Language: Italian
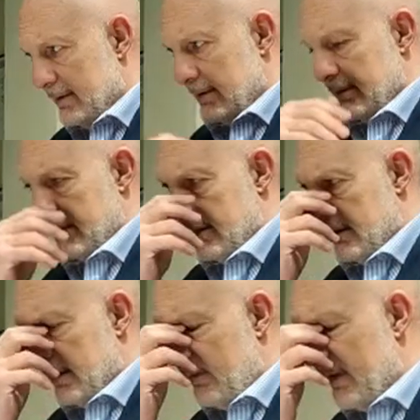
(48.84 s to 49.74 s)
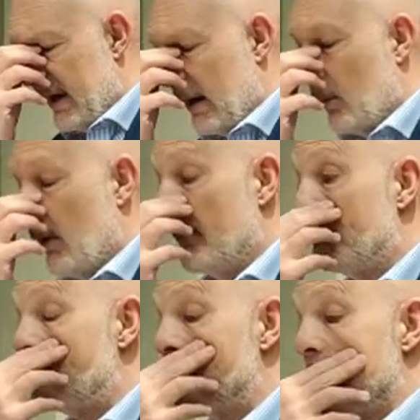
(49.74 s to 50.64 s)
costi di approvvigionamento
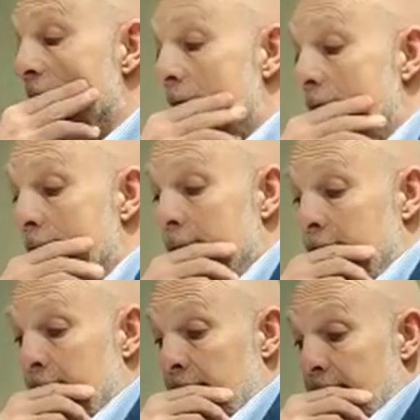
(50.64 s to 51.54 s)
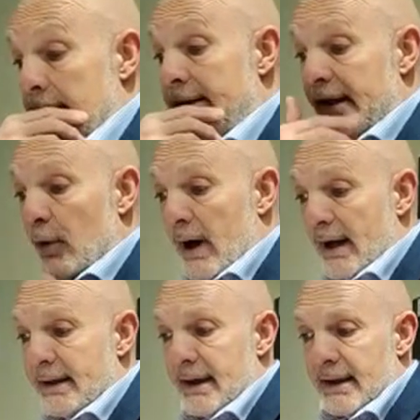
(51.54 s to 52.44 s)
materie prime e costi energetici,
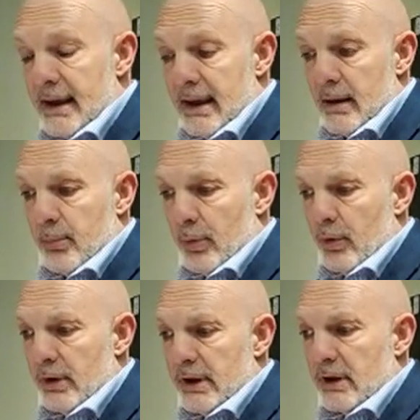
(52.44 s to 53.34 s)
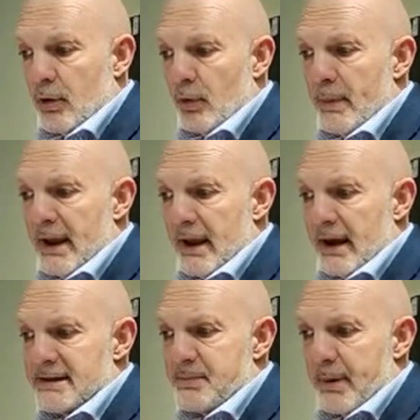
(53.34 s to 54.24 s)
ma lo abbiamo anche
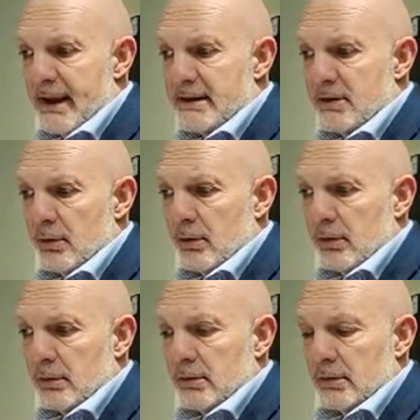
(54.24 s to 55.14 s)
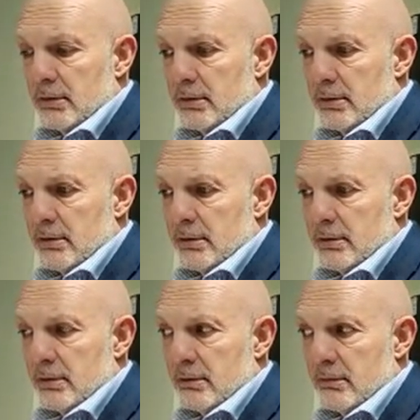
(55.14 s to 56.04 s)
migliorato. In che termini?
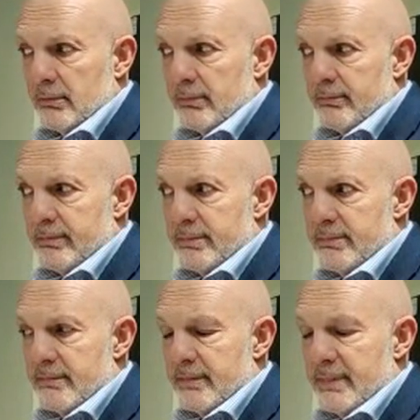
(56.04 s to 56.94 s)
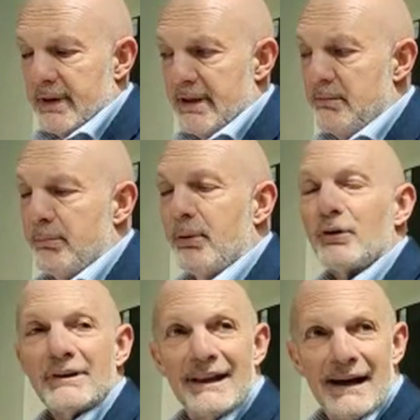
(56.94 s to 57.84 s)
Mentre prima erano previsti
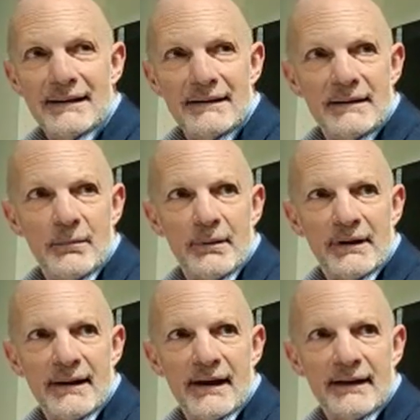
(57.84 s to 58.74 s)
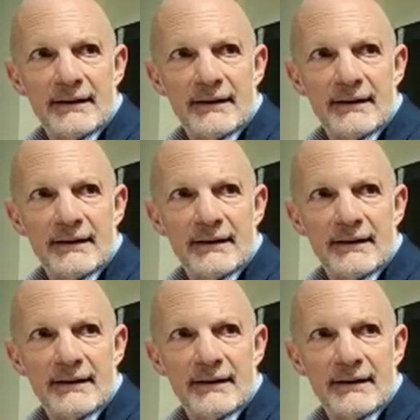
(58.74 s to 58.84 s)
i pagamenti a favore